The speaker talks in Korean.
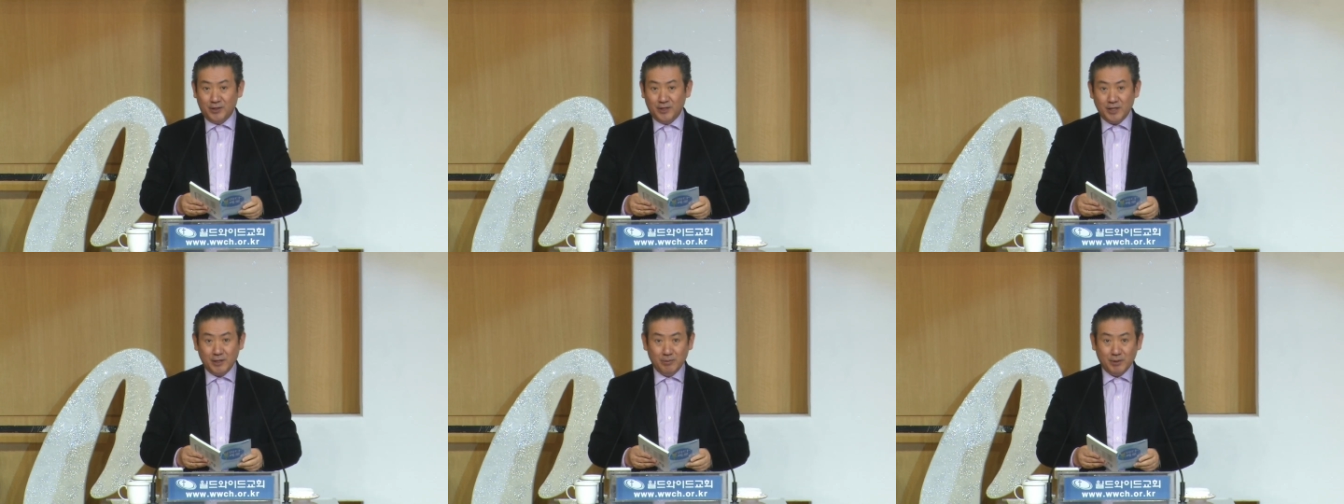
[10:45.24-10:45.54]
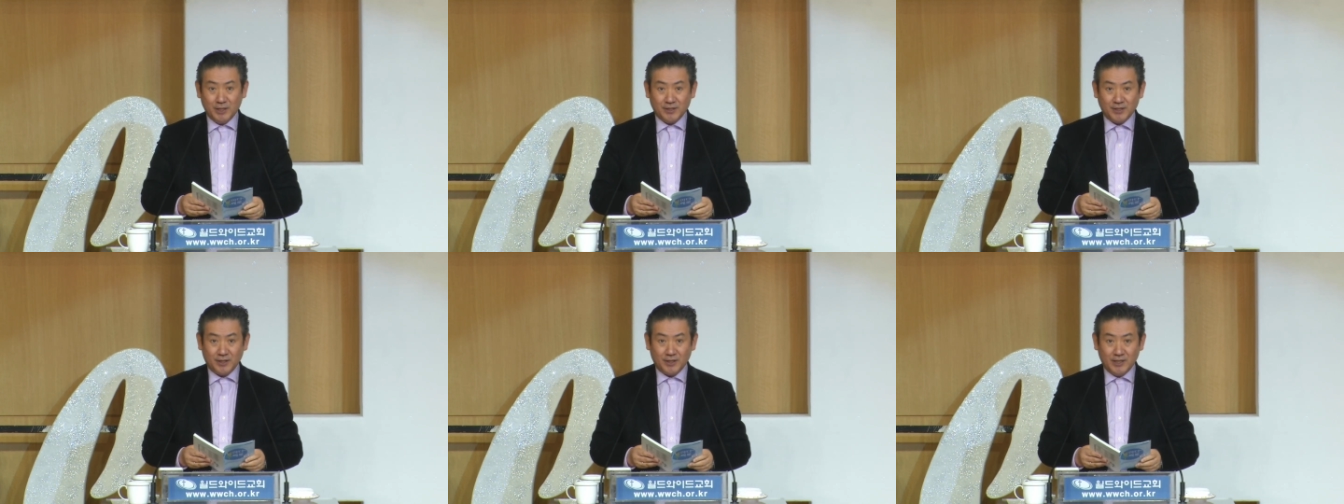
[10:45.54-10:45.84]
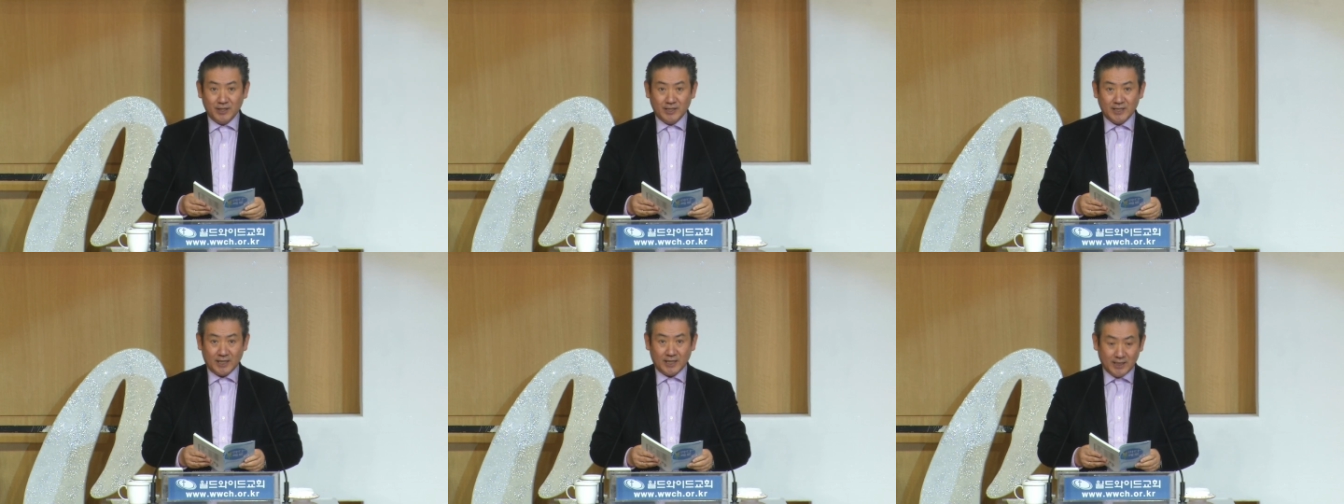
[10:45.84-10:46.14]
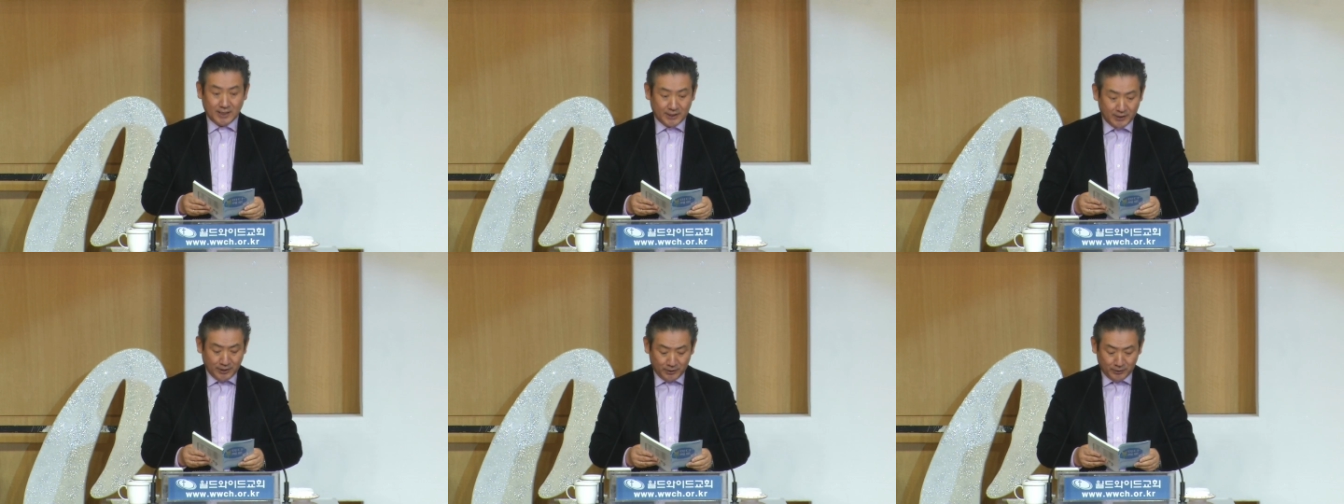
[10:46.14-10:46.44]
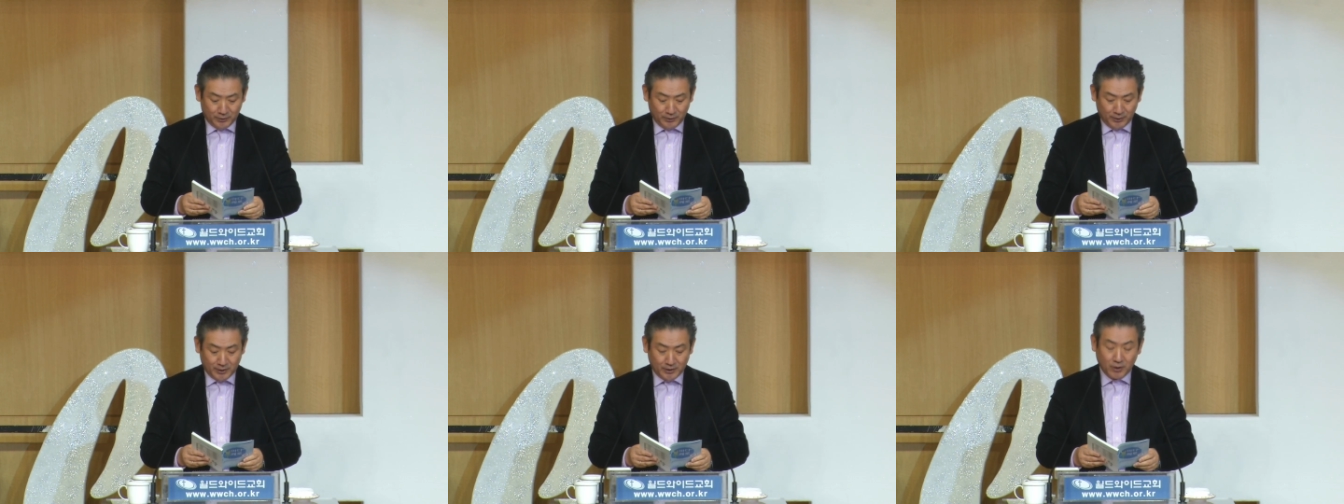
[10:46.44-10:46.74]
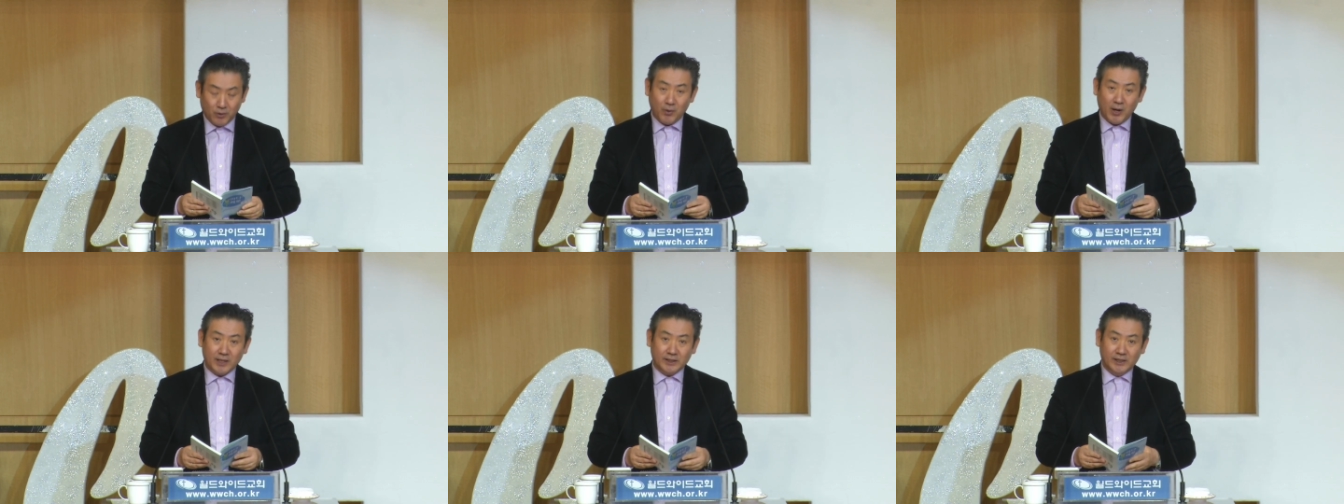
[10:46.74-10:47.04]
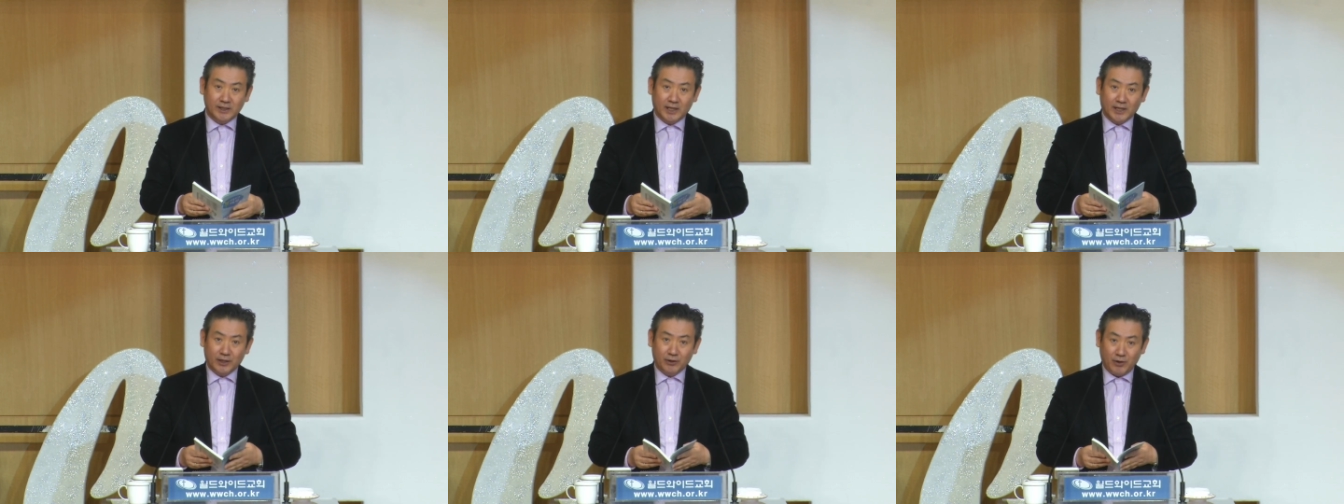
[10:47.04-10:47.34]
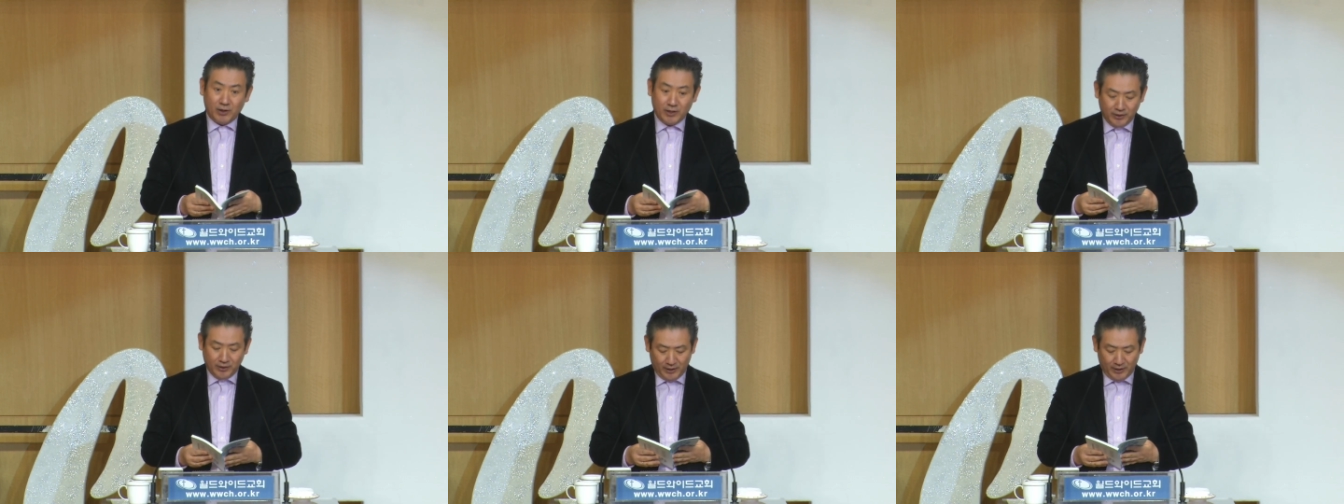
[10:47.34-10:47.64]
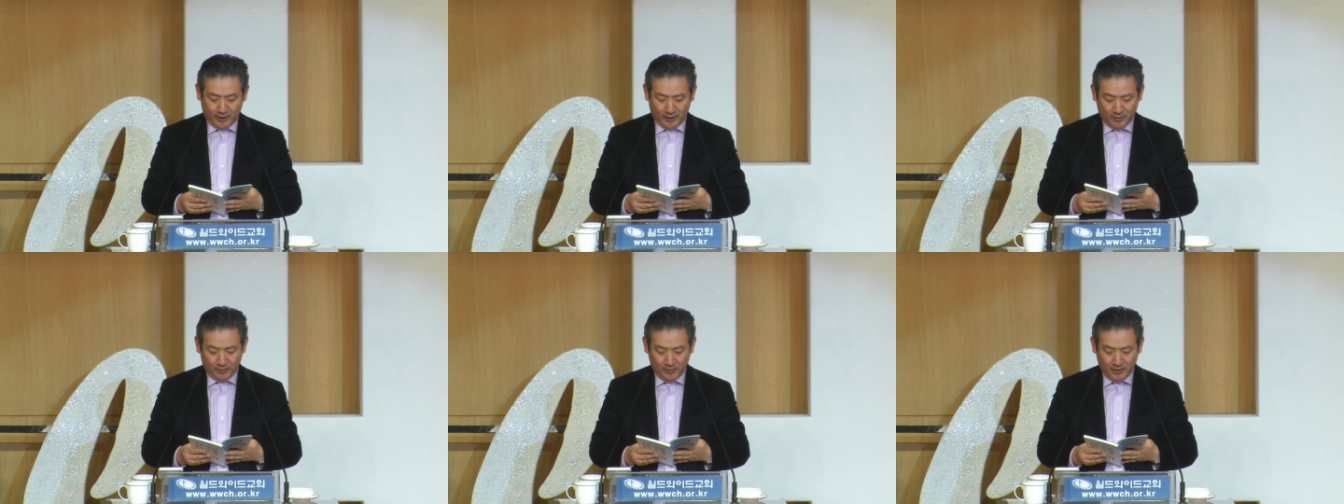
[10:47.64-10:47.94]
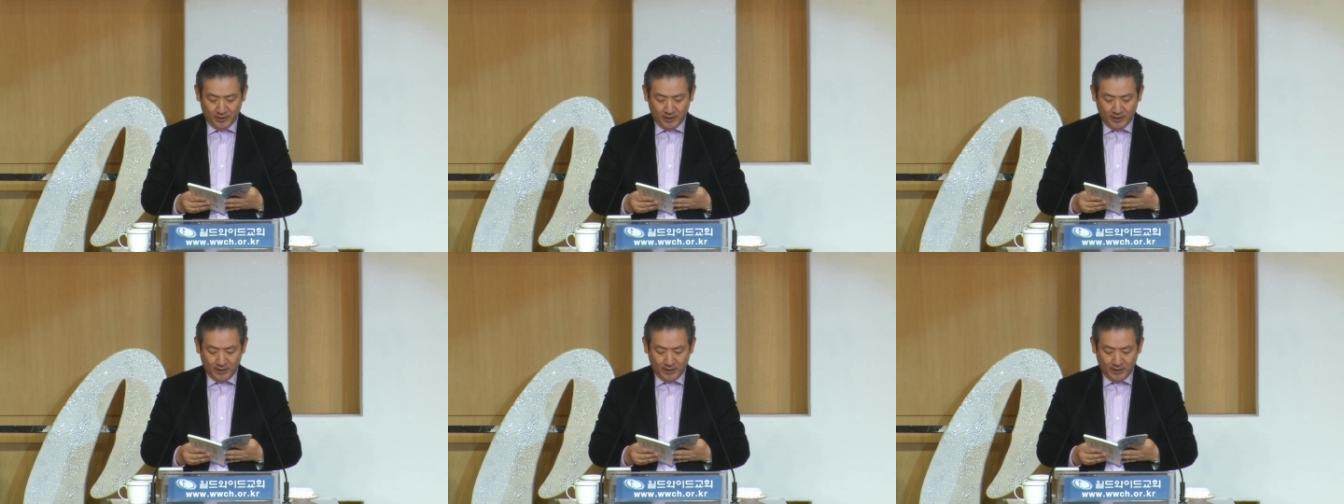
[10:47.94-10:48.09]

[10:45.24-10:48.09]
오늘 히브리서 1장 1절을 통해서 확신하게 되는 거예요.